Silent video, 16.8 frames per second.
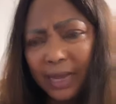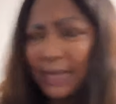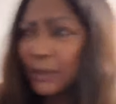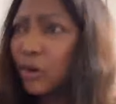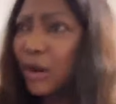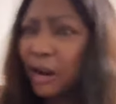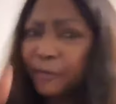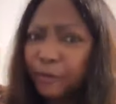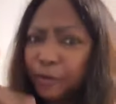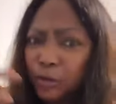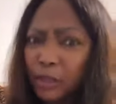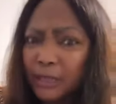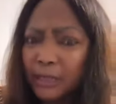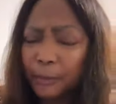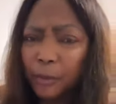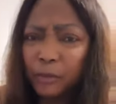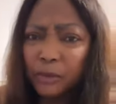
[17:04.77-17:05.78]
Qu'est-ce qu'on a
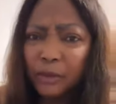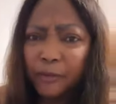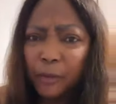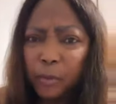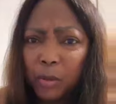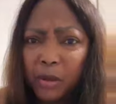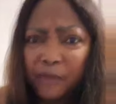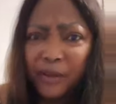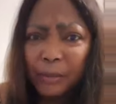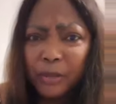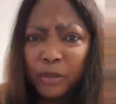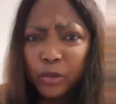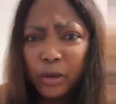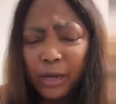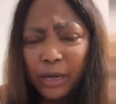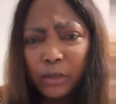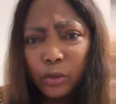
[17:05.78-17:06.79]
foutu de, de vos problèmes de famille
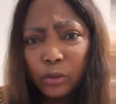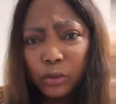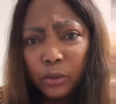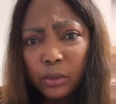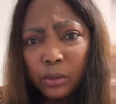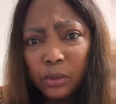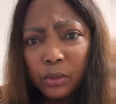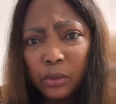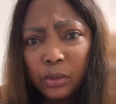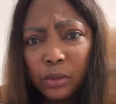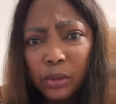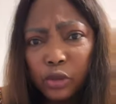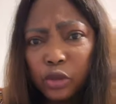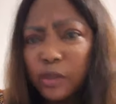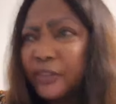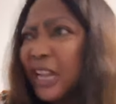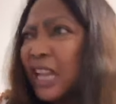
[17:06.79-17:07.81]
sur les réseaux sociaux
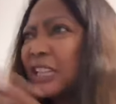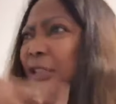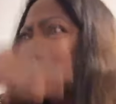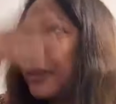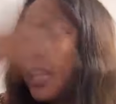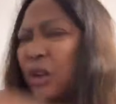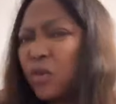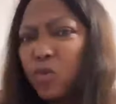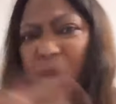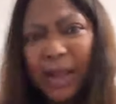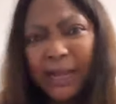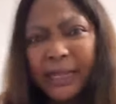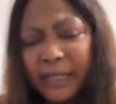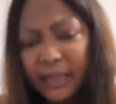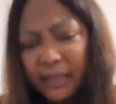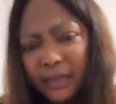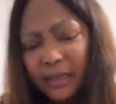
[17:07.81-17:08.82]
tu viens expliquer quoi à
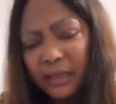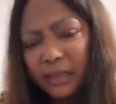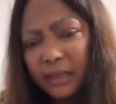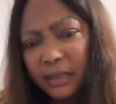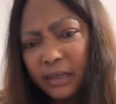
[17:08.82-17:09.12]
qui